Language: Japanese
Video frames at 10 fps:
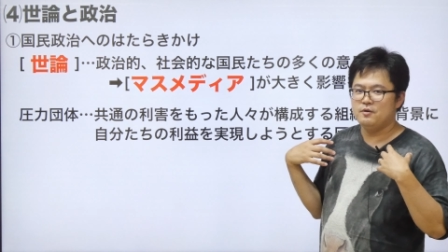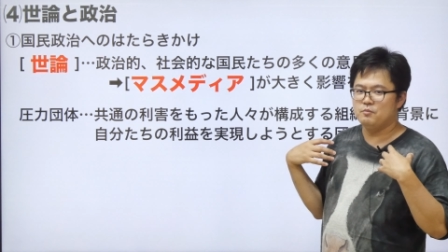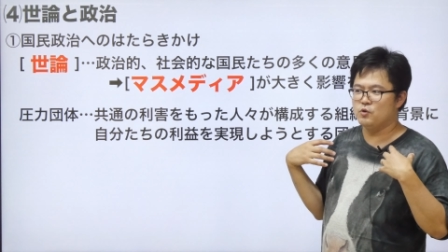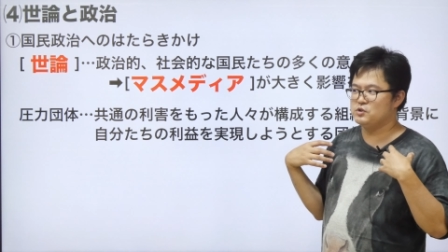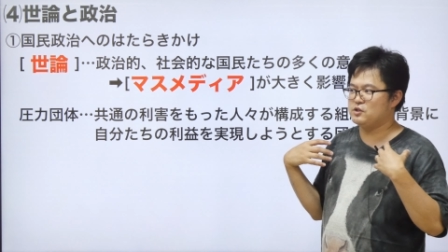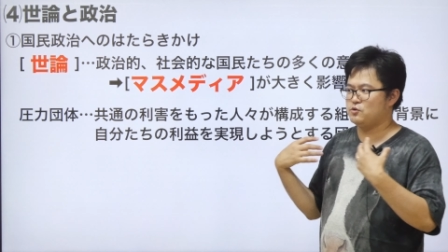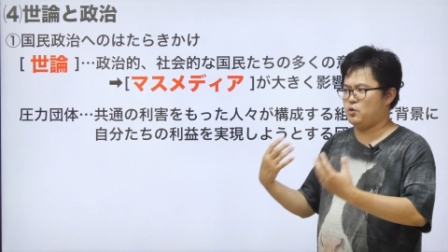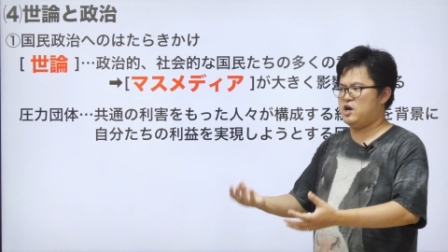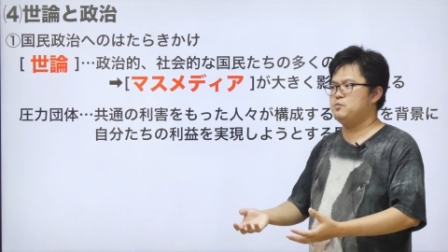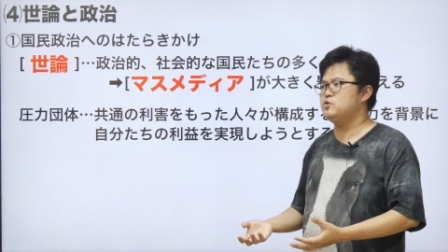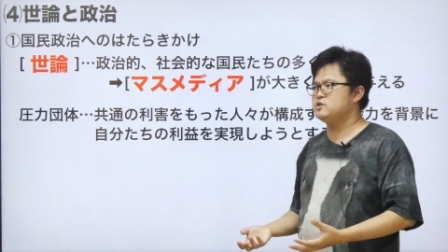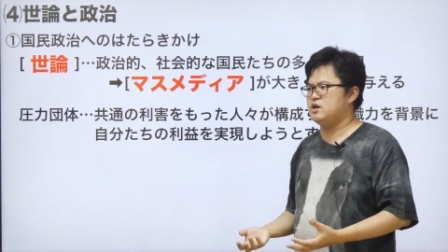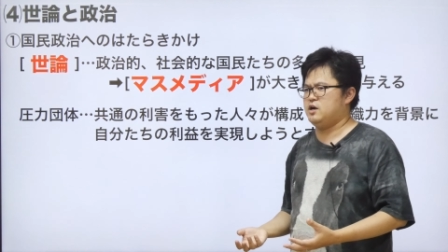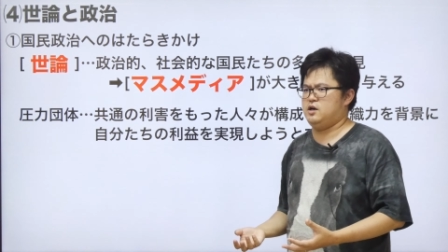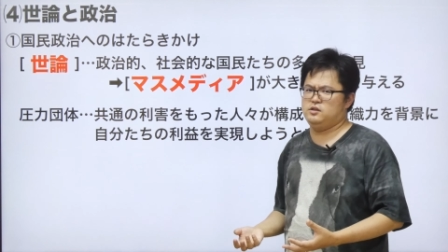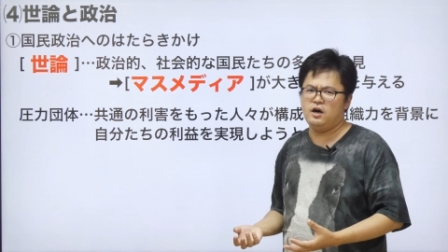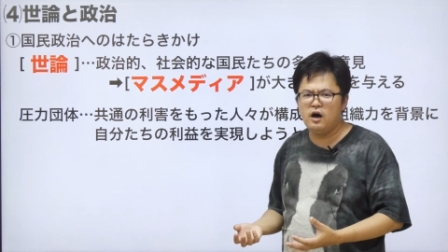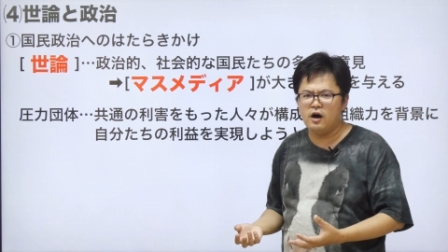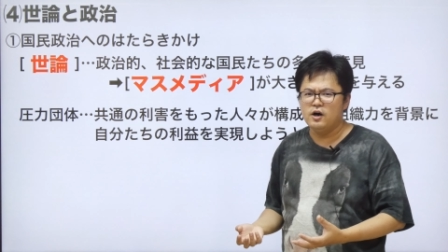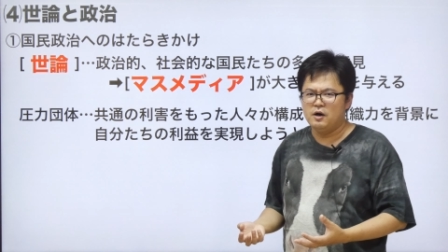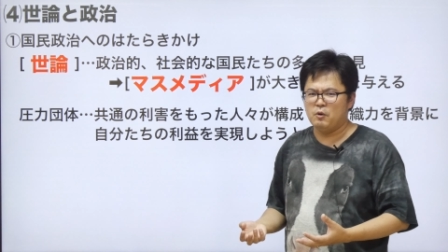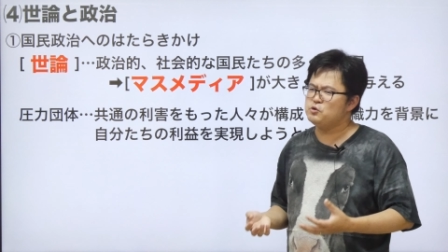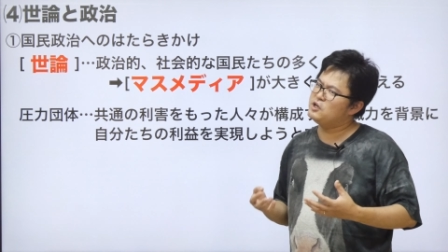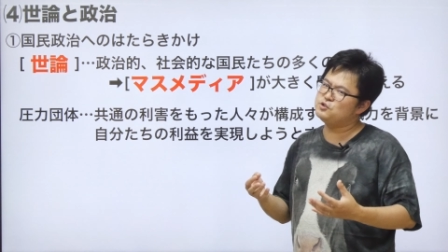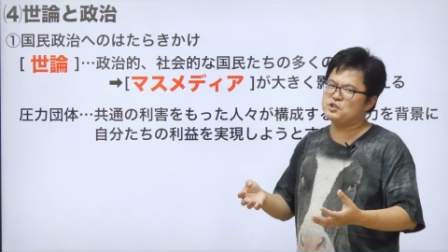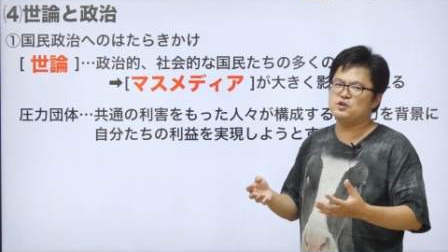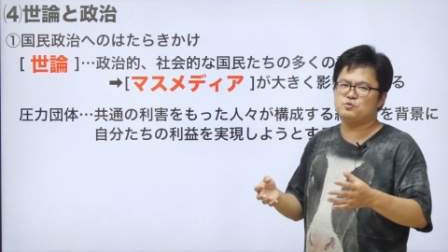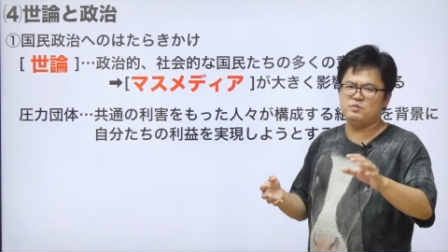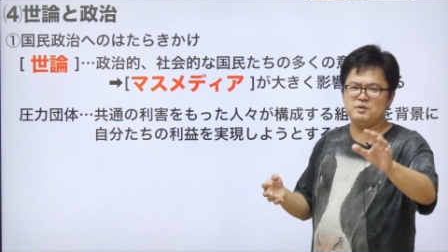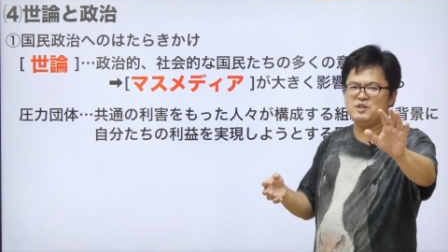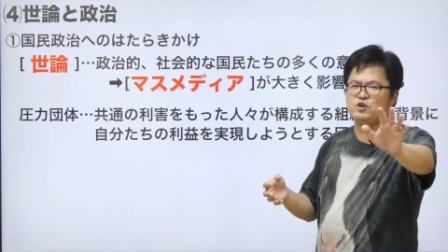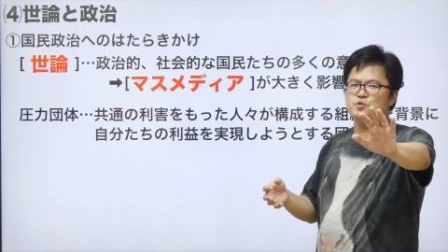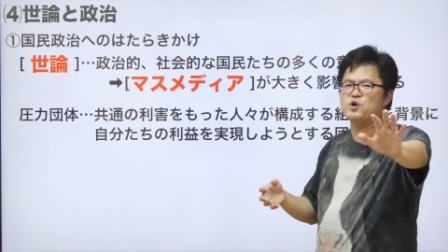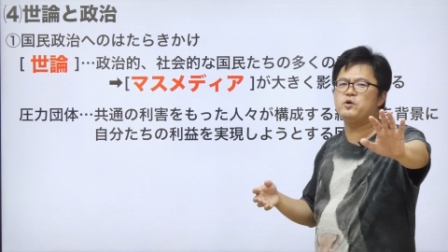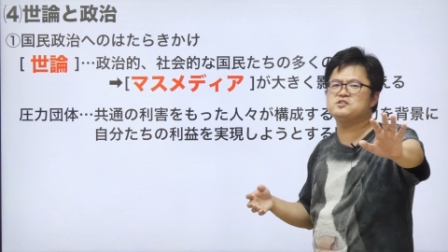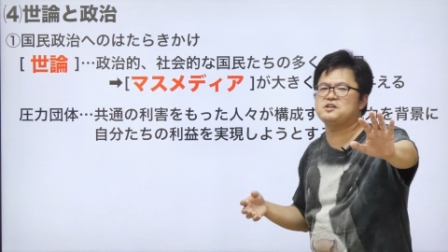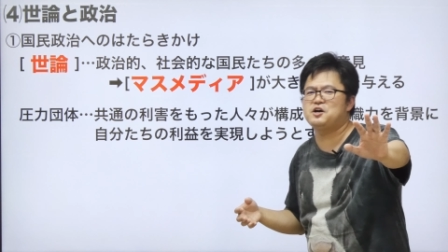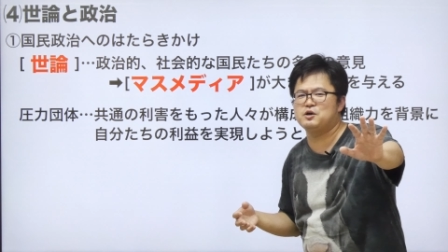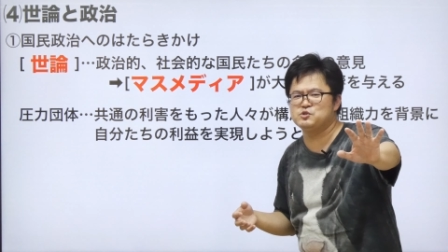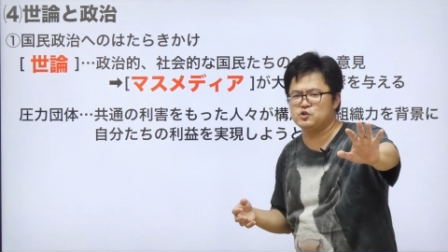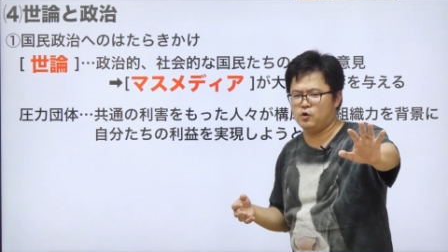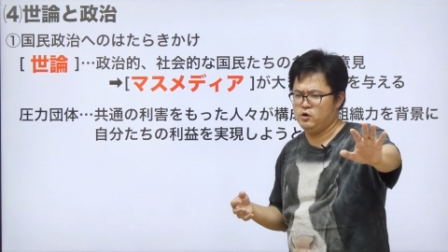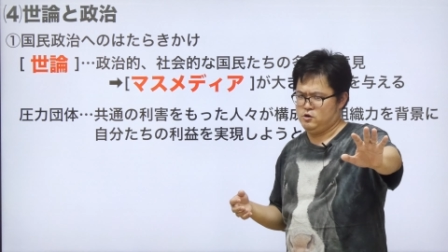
もうだってドラえもんってなあ、まあ、こんなん言うたらみんなの夢壊すからあるかもしれないけど、